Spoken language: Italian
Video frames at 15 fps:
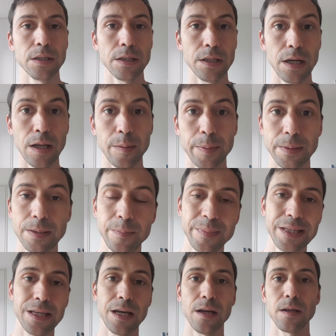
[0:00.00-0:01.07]
della
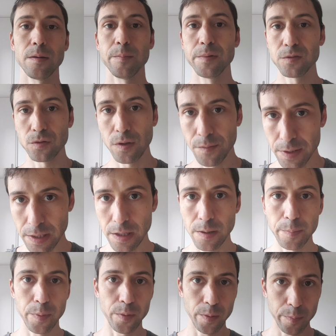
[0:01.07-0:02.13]
pandemia e bisogna vedere
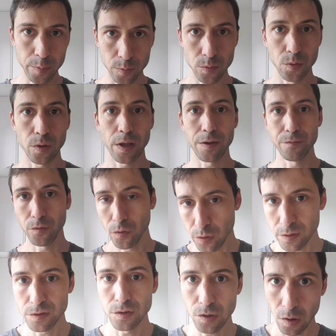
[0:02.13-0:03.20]
poi appunto che
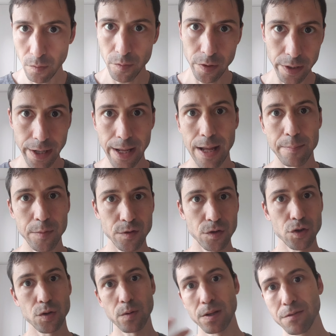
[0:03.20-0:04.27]
voli si trovano in cambio, se
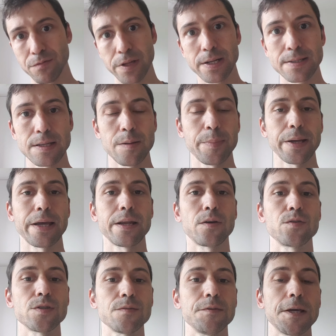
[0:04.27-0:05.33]
c'è una differenza da pagare e
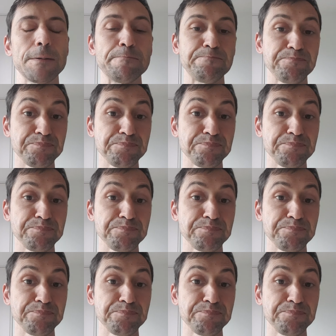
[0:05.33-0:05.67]
così via.